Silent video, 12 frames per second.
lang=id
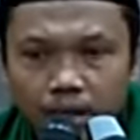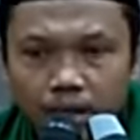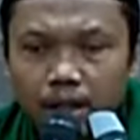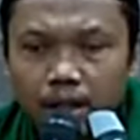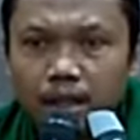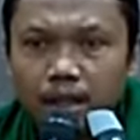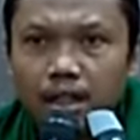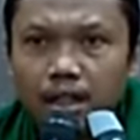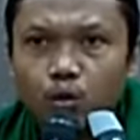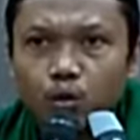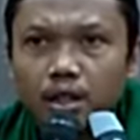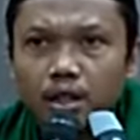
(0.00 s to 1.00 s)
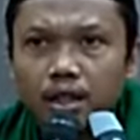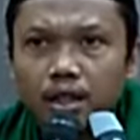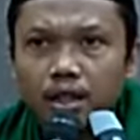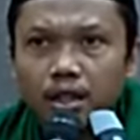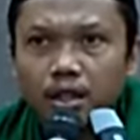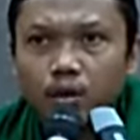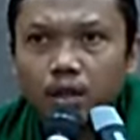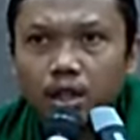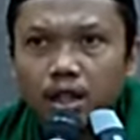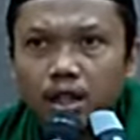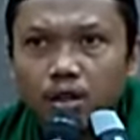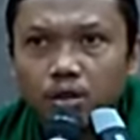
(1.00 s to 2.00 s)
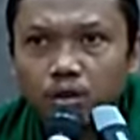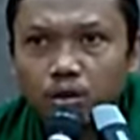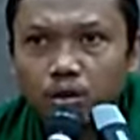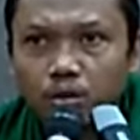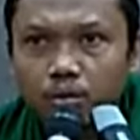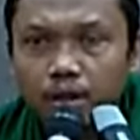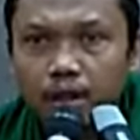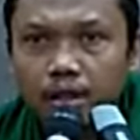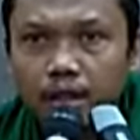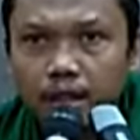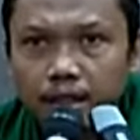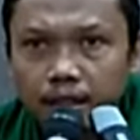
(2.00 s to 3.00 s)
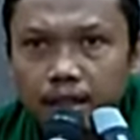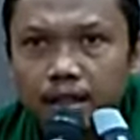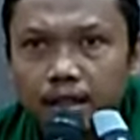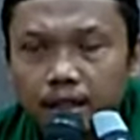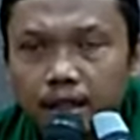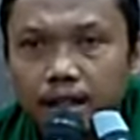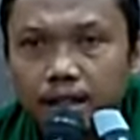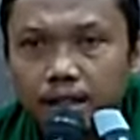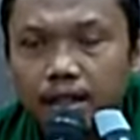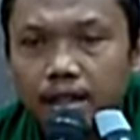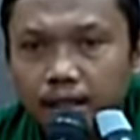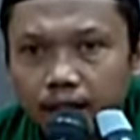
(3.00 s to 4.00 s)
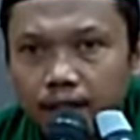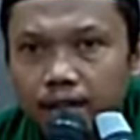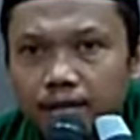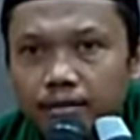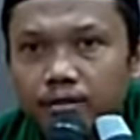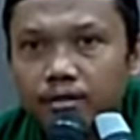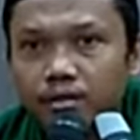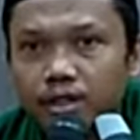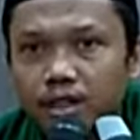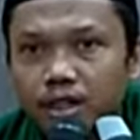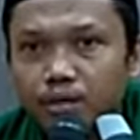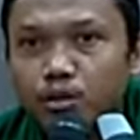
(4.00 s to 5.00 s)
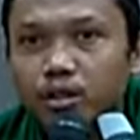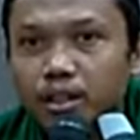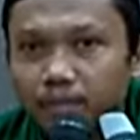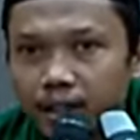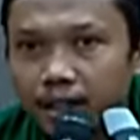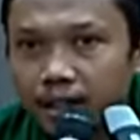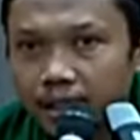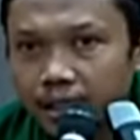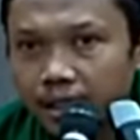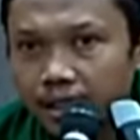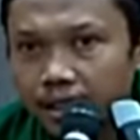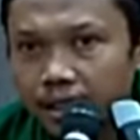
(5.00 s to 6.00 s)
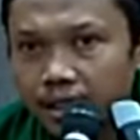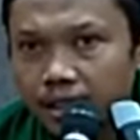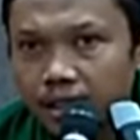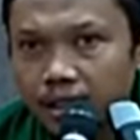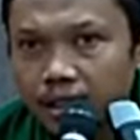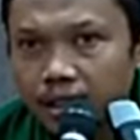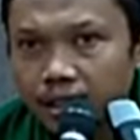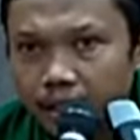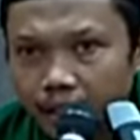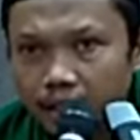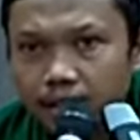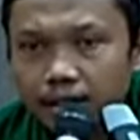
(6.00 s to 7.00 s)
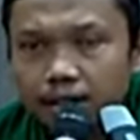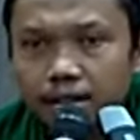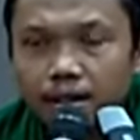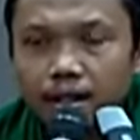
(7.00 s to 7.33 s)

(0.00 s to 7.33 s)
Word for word: dia mengatakan wana walahu min yadihi ila yadihi. Kata Ibn Taimiyah. Dan